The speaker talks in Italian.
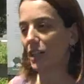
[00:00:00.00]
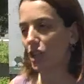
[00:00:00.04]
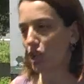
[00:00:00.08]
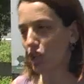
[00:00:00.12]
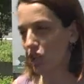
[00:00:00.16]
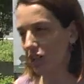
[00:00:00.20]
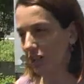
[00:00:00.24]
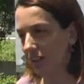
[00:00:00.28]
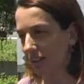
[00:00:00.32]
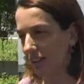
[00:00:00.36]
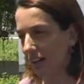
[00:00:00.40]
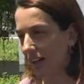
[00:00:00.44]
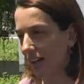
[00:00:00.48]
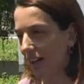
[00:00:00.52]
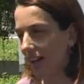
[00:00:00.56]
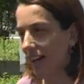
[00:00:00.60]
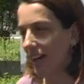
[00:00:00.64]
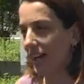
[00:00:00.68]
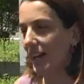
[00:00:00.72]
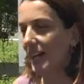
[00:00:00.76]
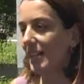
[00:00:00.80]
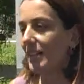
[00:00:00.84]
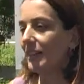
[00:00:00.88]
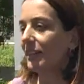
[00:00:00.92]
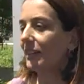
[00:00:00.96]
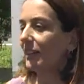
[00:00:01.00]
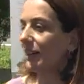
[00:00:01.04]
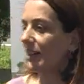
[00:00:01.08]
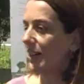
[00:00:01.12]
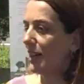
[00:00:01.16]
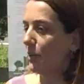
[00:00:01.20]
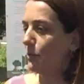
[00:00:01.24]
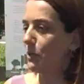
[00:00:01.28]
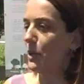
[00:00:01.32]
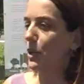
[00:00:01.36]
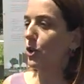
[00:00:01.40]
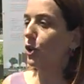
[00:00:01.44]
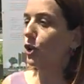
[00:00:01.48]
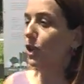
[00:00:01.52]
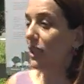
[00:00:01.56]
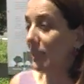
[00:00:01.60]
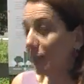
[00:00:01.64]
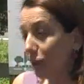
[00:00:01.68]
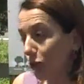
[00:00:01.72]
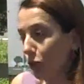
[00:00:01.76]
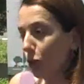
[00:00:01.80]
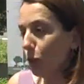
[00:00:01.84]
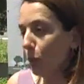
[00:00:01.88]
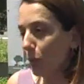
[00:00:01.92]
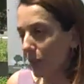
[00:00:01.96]
in città e entra a pieno
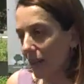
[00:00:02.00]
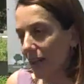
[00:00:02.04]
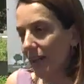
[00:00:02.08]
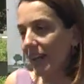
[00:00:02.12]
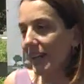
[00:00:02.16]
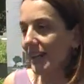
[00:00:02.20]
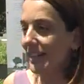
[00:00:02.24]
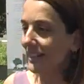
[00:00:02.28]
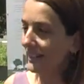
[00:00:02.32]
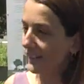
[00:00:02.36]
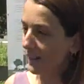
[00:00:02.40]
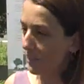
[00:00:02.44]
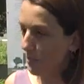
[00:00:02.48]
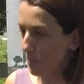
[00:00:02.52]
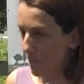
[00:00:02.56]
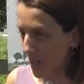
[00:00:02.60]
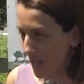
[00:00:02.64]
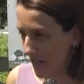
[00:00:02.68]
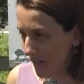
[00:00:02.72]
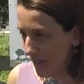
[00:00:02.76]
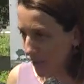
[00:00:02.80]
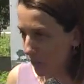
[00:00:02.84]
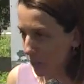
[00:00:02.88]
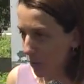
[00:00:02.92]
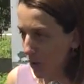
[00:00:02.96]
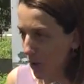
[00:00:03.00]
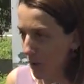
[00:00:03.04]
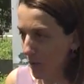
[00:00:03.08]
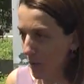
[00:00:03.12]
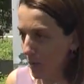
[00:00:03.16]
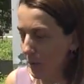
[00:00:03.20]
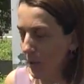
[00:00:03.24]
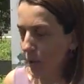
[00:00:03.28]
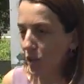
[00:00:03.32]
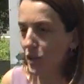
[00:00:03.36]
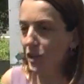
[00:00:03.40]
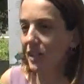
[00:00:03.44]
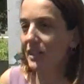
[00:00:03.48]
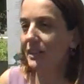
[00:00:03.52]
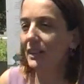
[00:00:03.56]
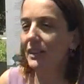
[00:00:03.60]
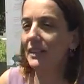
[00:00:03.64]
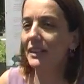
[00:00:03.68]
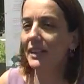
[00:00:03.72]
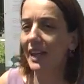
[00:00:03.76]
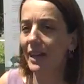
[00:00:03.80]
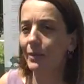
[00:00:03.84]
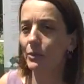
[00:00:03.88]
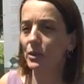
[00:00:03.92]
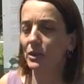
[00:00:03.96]
titolo perché entra in Piazza Duomo, ma cosa
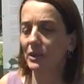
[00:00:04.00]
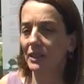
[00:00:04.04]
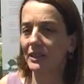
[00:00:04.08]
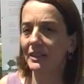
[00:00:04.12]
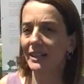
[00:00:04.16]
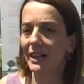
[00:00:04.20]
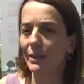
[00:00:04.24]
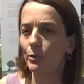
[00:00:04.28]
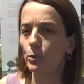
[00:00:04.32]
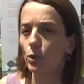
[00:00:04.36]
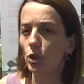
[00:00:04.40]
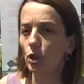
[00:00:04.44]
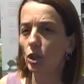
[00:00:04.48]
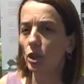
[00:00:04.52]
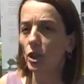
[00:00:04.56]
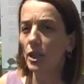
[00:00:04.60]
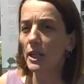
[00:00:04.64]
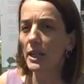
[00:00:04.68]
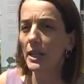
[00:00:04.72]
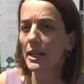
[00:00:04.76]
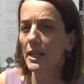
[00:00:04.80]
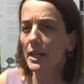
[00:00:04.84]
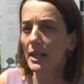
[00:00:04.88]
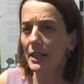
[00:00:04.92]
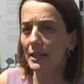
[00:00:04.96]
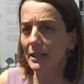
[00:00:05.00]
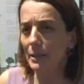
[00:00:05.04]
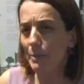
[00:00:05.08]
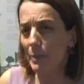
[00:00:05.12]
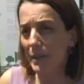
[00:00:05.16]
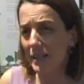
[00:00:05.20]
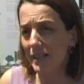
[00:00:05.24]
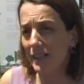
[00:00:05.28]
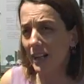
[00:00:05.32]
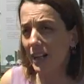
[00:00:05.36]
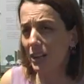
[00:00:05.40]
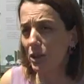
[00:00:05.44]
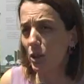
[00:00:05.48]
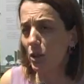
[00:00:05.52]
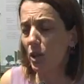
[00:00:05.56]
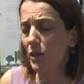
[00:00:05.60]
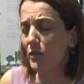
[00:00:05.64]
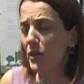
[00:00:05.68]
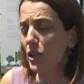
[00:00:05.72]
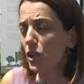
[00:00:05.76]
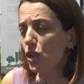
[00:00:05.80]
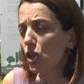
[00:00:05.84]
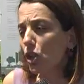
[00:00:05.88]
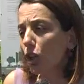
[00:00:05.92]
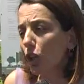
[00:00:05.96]
intendiamo? Intendiamo di passare da una
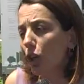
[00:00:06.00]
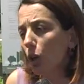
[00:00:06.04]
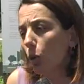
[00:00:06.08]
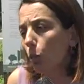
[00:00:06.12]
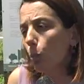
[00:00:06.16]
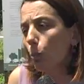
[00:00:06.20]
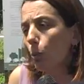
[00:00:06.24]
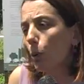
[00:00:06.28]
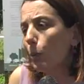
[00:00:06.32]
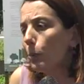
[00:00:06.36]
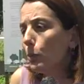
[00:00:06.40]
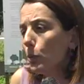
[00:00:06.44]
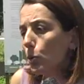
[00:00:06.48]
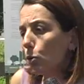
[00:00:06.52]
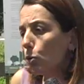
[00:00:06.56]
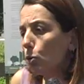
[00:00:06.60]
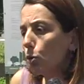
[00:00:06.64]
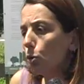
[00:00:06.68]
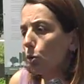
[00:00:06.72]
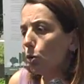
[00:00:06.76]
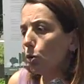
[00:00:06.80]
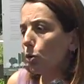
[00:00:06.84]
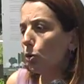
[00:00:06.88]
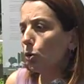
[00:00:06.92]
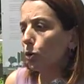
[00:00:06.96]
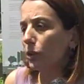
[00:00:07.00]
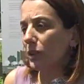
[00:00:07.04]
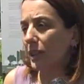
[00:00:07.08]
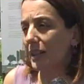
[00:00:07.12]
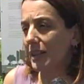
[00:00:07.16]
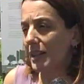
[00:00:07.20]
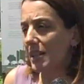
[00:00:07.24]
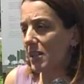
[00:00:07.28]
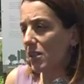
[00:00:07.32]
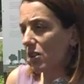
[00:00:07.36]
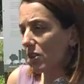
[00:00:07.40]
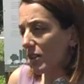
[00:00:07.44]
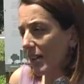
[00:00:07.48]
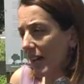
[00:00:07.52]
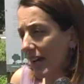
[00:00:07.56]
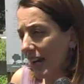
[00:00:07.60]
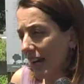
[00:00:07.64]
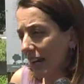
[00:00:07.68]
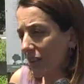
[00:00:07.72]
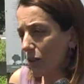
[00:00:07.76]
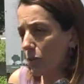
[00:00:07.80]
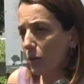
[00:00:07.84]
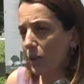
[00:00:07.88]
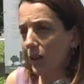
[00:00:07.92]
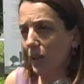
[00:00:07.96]
visione un po' più
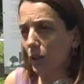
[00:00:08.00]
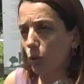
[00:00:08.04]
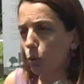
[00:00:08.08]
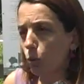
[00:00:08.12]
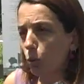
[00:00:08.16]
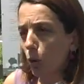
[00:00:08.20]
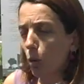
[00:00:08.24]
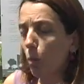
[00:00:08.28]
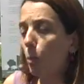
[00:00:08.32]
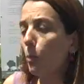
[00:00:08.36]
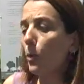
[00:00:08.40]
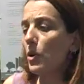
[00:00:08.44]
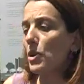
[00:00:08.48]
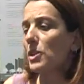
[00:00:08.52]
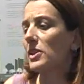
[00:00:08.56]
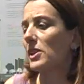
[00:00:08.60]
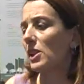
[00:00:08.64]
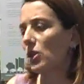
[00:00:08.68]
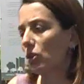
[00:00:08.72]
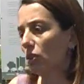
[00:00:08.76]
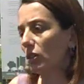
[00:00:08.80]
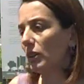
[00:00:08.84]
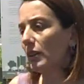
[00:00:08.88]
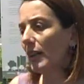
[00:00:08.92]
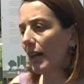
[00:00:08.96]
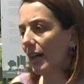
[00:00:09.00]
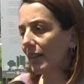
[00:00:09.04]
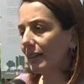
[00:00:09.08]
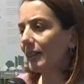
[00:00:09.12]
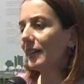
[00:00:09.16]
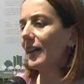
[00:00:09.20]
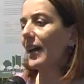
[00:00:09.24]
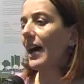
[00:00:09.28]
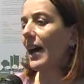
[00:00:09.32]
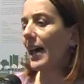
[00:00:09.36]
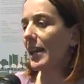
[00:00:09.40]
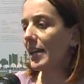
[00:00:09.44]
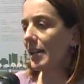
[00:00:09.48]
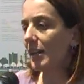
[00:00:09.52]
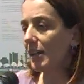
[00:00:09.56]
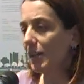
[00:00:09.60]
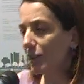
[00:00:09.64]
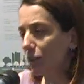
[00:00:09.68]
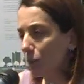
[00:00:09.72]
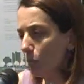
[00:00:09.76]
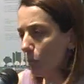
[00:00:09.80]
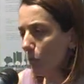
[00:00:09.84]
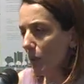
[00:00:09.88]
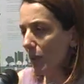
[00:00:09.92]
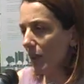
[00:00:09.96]
tradizionale, di una natura un po' assecondata ai
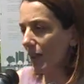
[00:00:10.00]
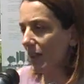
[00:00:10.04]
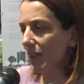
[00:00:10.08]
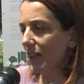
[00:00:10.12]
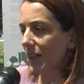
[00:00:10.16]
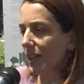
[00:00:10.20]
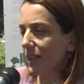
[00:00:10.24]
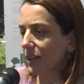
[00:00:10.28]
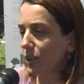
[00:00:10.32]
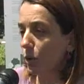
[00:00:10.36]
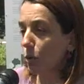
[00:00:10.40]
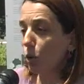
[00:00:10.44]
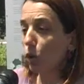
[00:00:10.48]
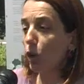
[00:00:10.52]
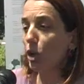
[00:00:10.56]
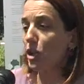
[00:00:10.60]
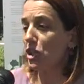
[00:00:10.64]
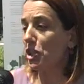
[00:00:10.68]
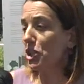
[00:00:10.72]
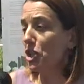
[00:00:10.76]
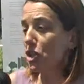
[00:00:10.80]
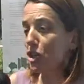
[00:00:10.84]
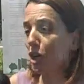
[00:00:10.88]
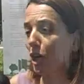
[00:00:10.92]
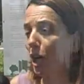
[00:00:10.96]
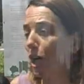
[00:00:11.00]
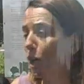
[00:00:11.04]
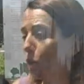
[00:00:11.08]
ritmi di quello che si dice che